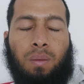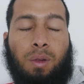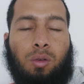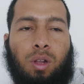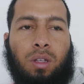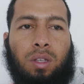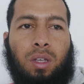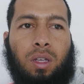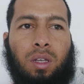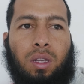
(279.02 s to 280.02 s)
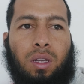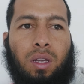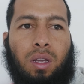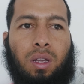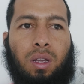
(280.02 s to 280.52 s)
बिल्कुल ऐसे ही
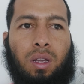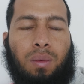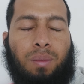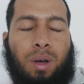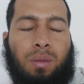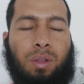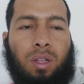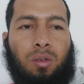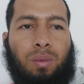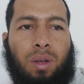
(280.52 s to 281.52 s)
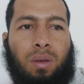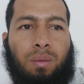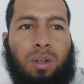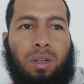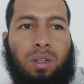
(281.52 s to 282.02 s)
एक बात बताता हूँ मैं
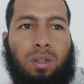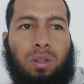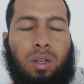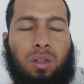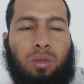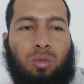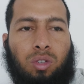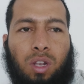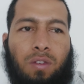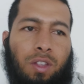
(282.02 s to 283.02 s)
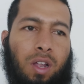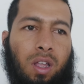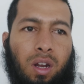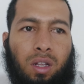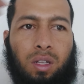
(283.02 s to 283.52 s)
अपने एक दोस्त के लिए वीज़ा
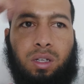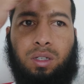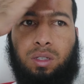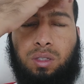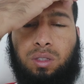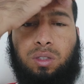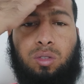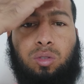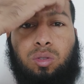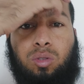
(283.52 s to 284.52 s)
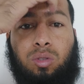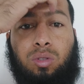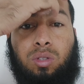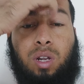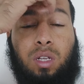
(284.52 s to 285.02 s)
ले रहा था तो
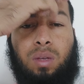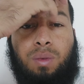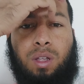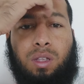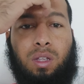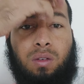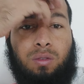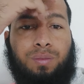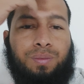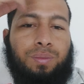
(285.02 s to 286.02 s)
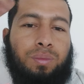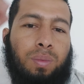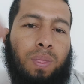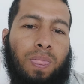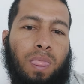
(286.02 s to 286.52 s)
कराची में रहता था वो
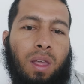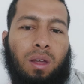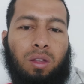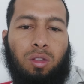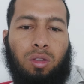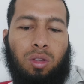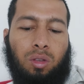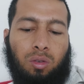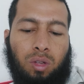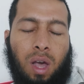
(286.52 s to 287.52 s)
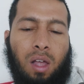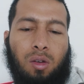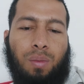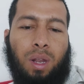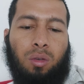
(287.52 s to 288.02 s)
तो यहाँ
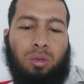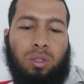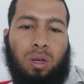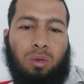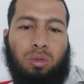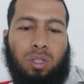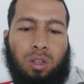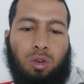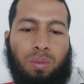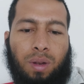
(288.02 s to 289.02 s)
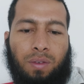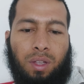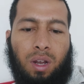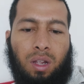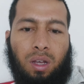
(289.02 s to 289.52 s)
जो मेरा दोस्त था उसके थ्रू मैंने
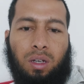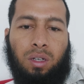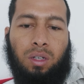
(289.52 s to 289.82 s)
वीज़ा लिया